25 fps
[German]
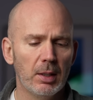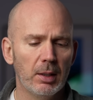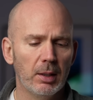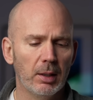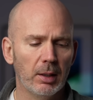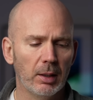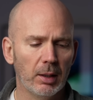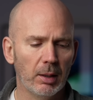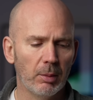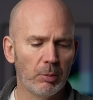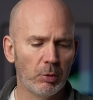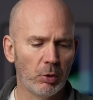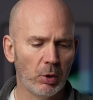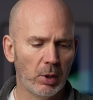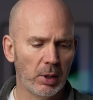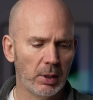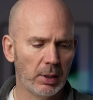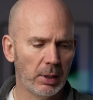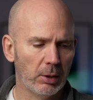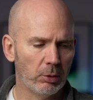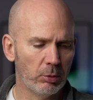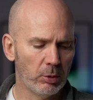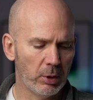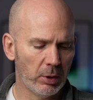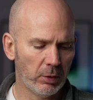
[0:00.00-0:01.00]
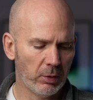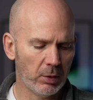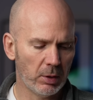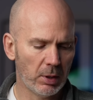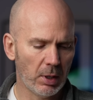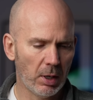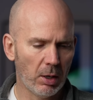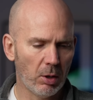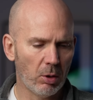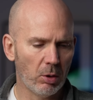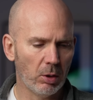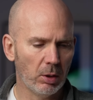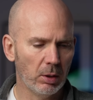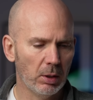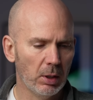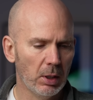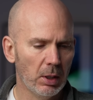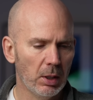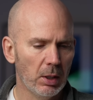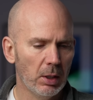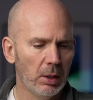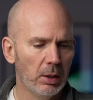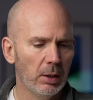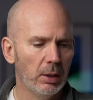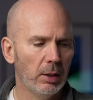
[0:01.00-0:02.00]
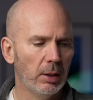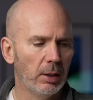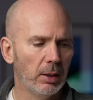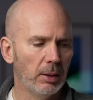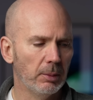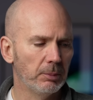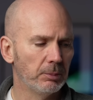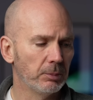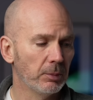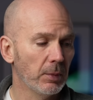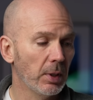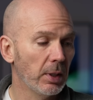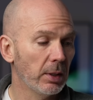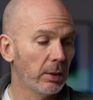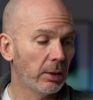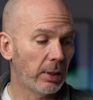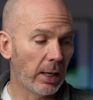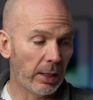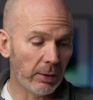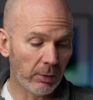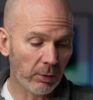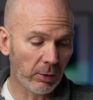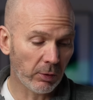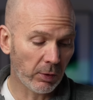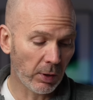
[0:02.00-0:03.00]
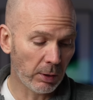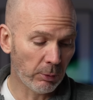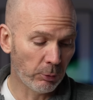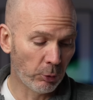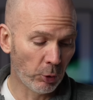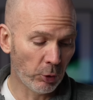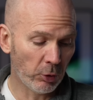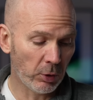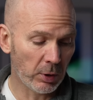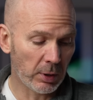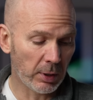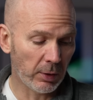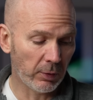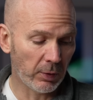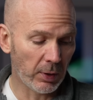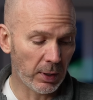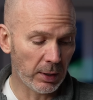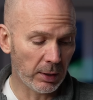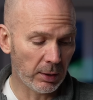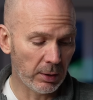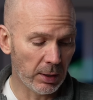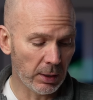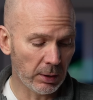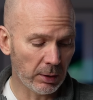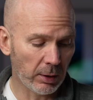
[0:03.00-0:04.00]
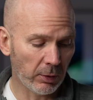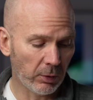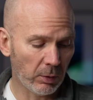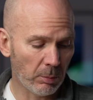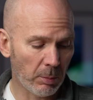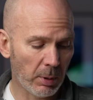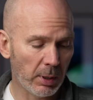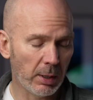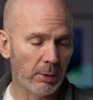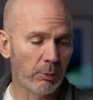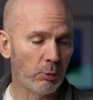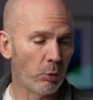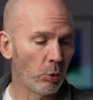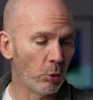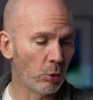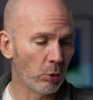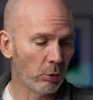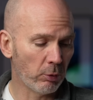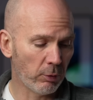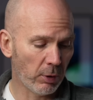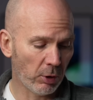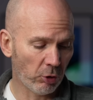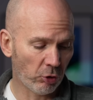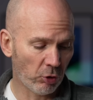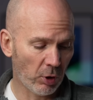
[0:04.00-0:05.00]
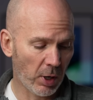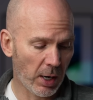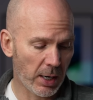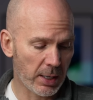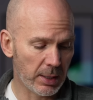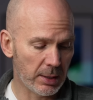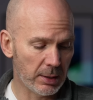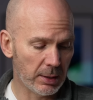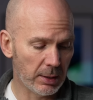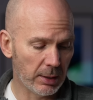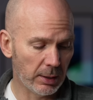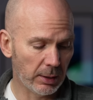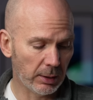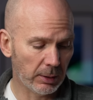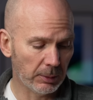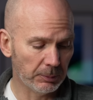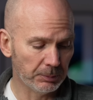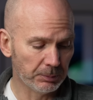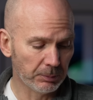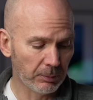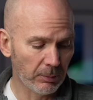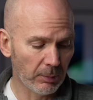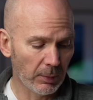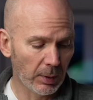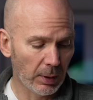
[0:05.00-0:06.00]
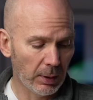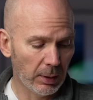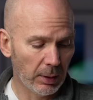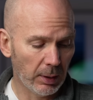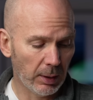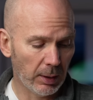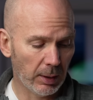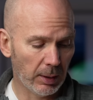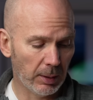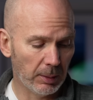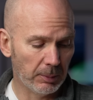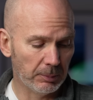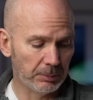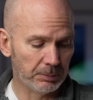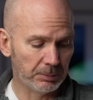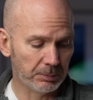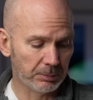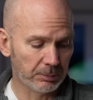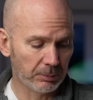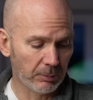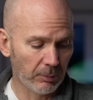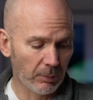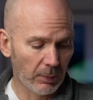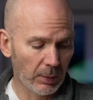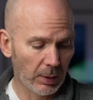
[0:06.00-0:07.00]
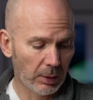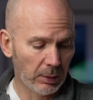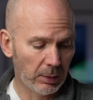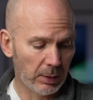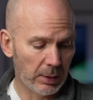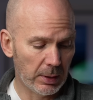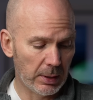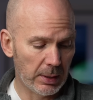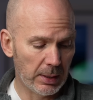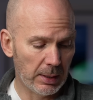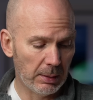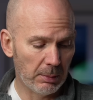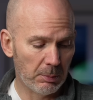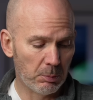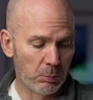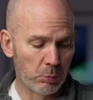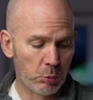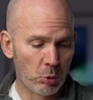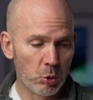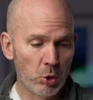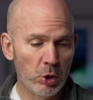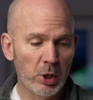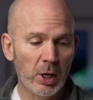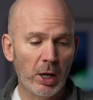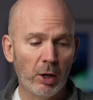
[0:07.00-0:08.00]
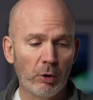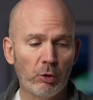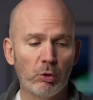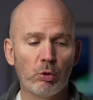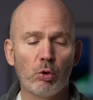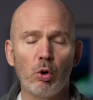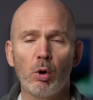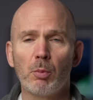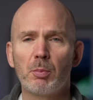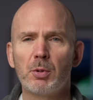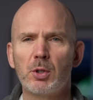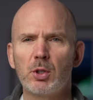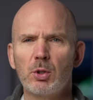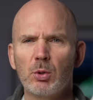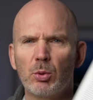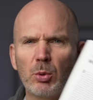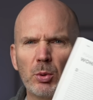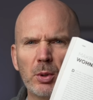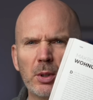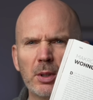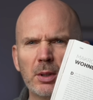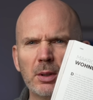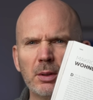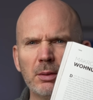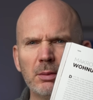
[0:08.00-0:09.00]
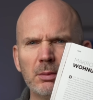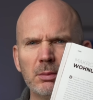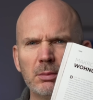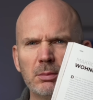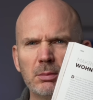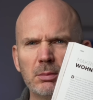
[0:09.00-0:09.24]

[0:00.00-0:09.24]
Ähm, sondern natürlich sind da auch. Ähm, ganz interessant wusste ich tatsächlich nicht, dass in meiner Wohnung wahrscheinlich ähm, die Bücherskorpione,